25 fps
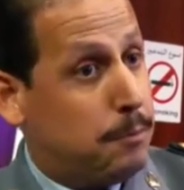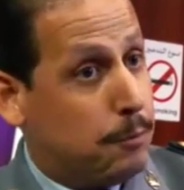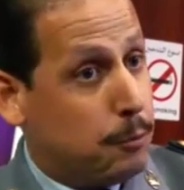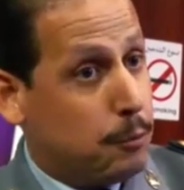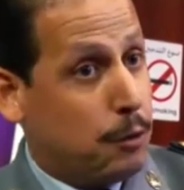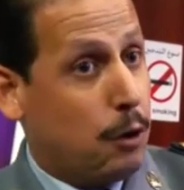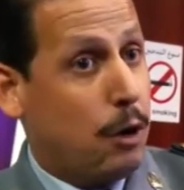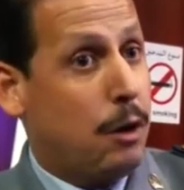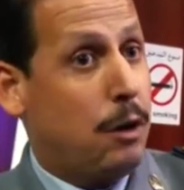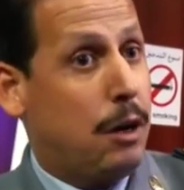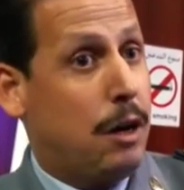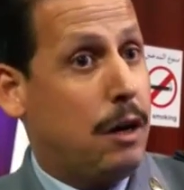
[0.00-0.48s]

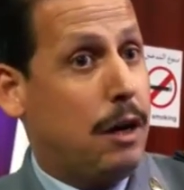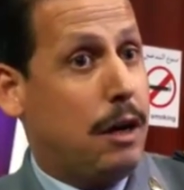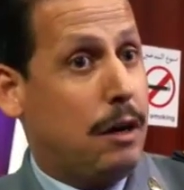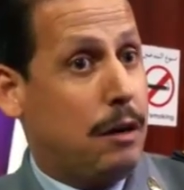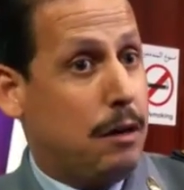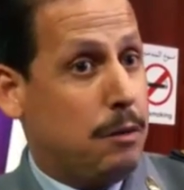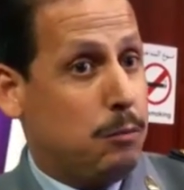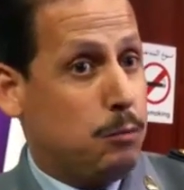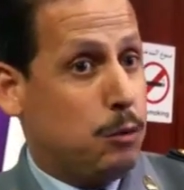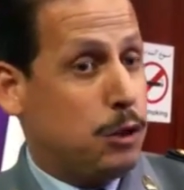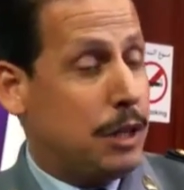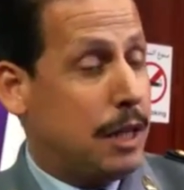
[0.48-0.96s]

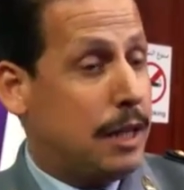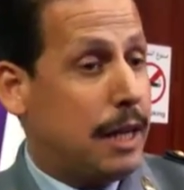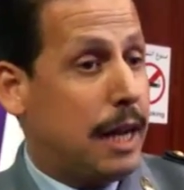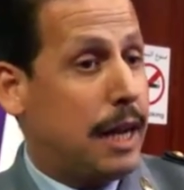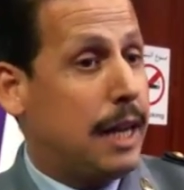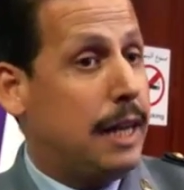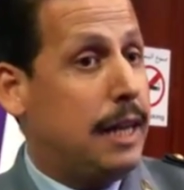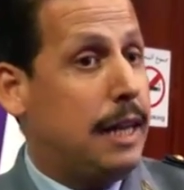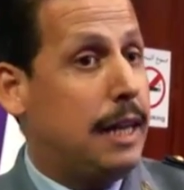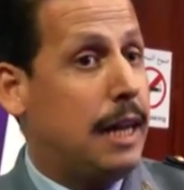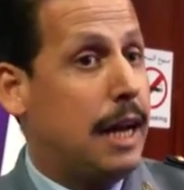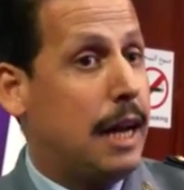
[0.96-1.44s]
المتدخلة
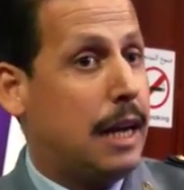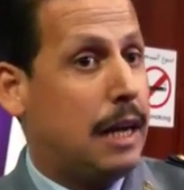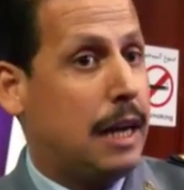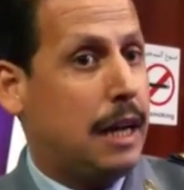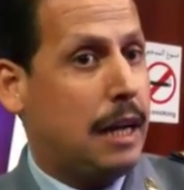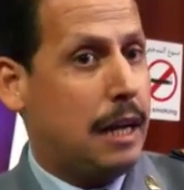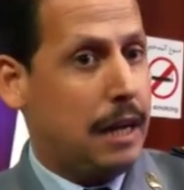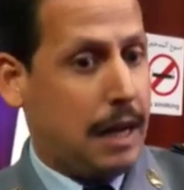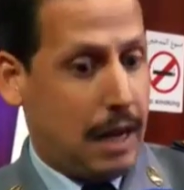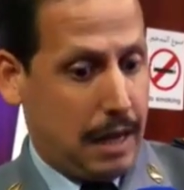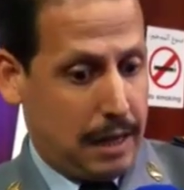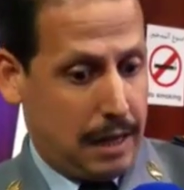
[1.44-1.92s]
الداخلي
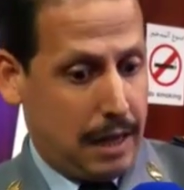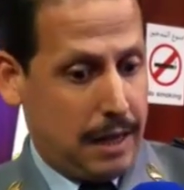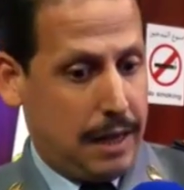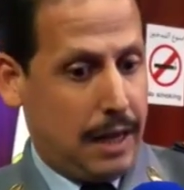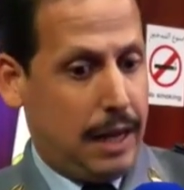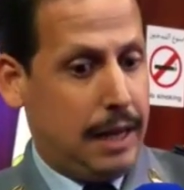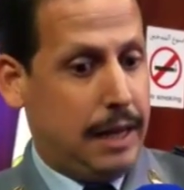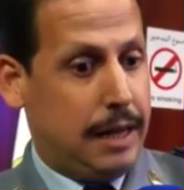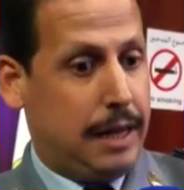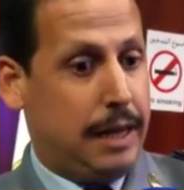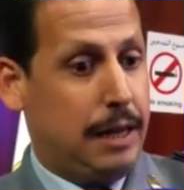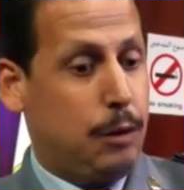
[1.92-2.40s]
الآخرين
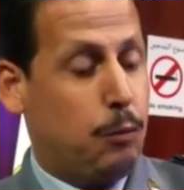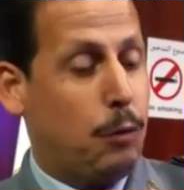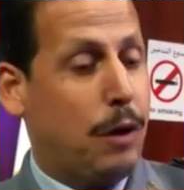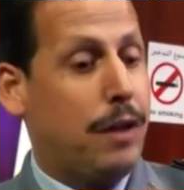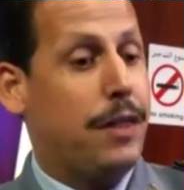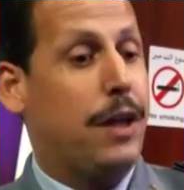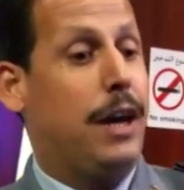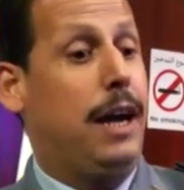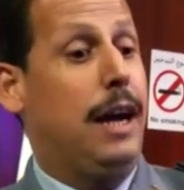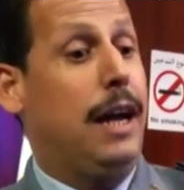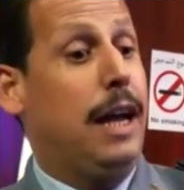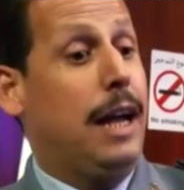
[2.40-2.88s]
كذلك
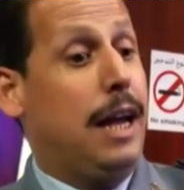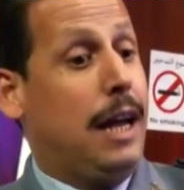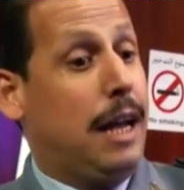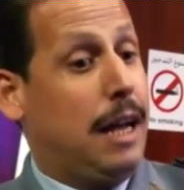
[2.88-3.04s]
لوضع